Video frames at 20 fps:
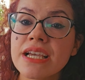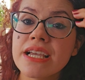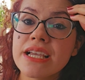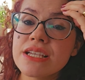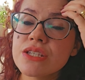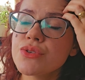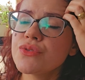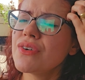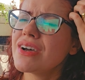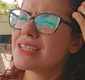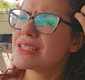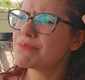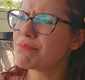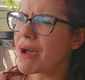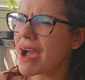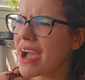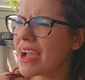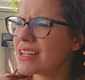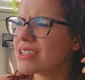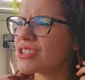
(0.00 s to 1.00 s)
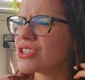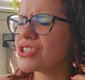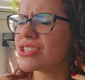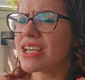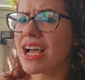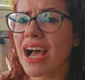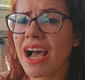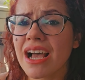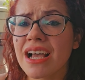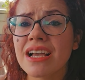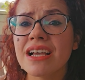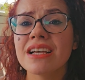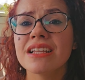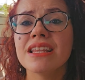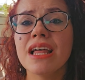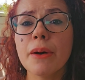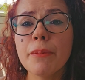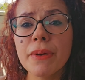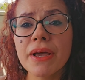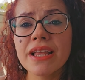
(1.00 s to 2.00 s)
Isso faz parte já
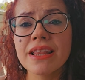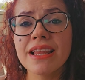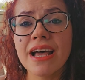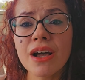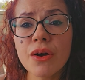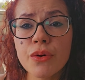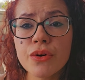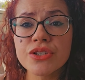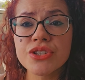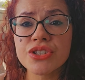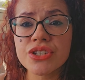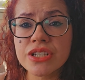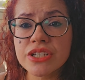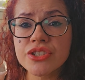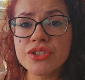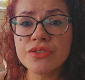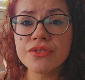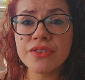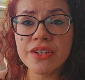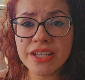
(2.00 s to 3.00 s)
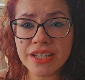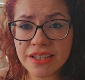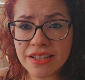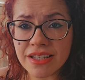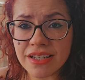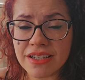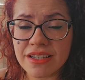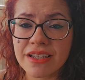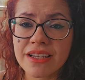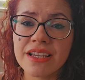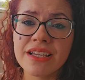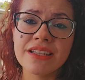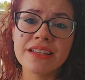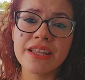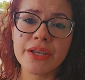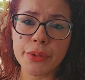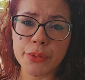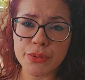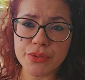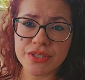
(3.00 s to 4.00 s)
da pedagogia divina em
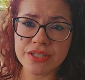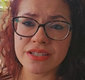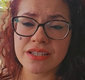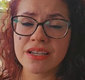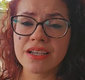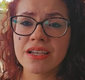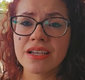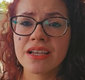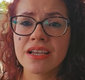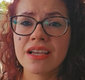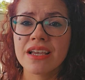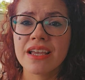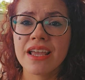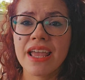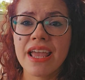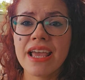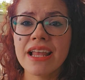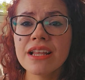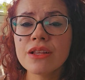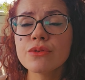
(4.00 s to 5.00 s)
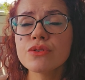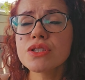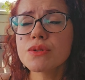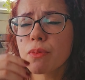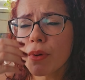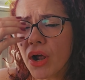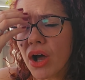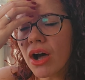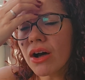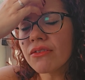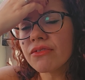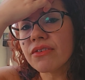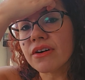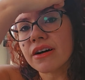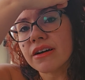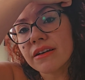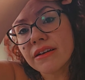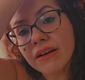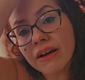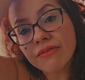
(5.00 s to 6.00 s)
Deus. Ele nos
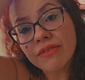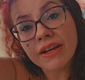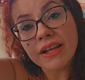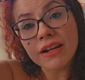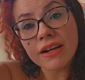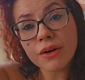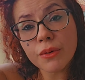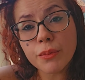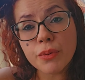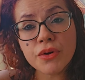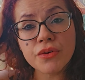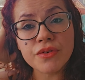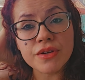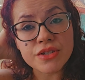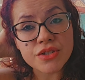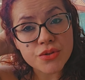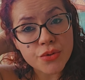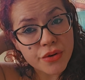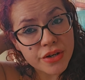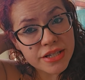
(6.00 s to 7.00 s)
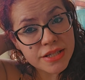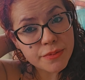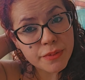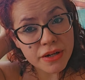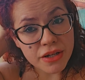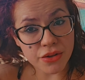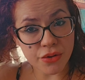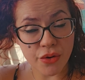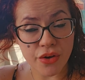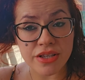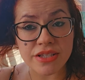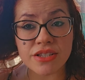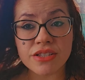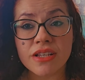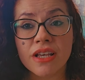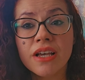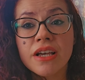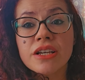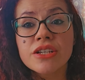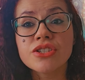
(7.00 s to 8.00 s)
prova, haverão provações para
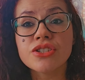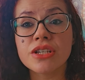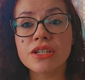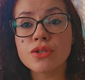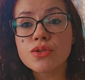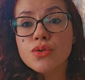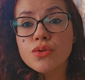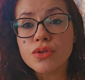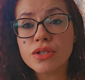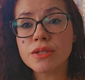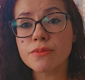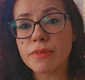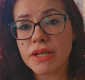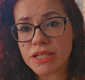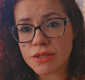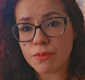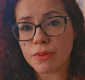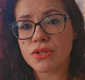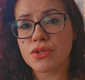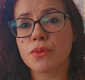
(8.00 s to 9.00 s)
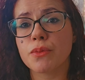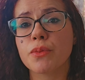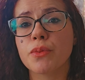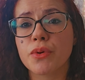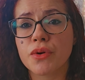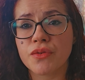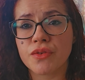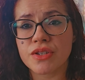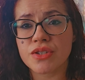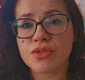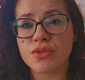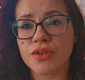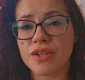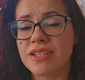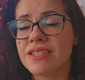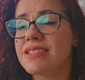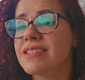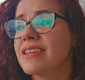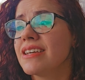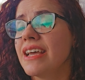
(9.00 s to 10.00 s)
nós. Jesus mesmo passou por
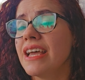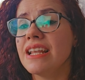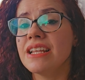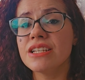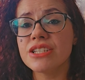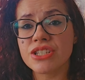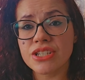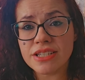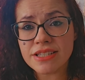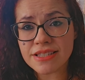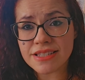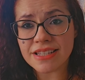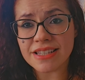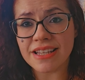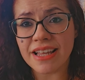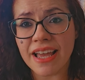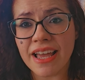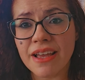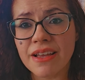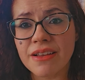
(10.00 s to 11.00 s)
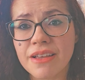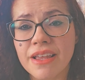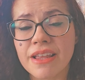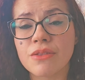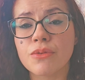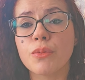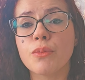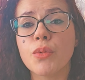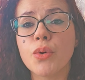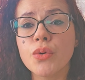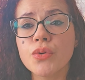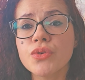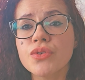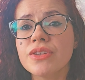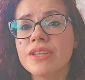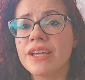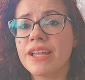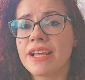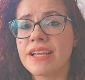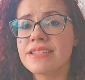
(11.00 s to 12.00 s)
provações. Ele disse, né? No
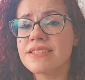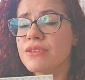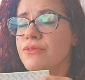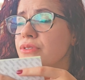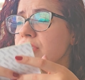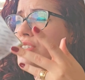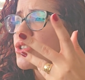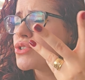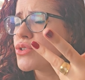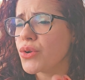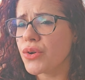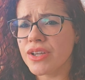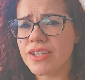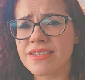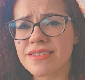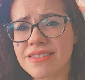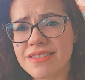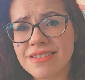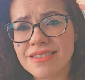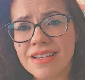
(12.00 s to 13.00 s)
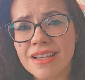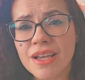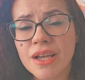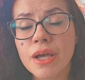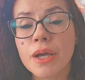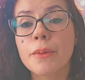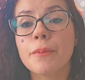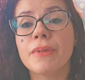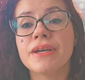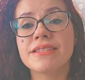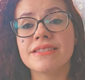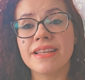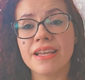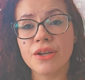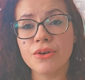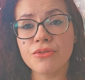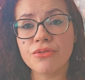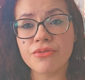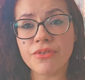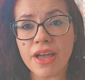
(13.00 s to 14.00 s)
mundo tereis aflições mas
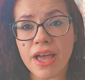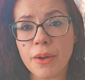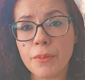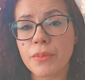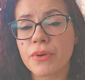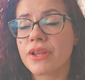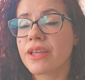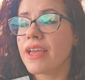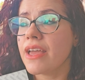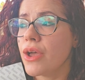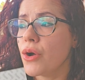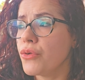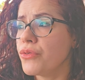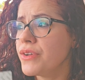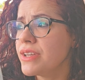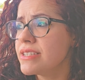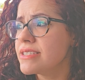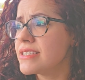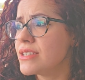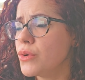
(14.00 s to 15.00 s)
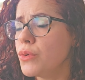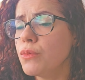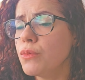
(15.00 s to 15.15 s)
tenham fé, porque eu venci o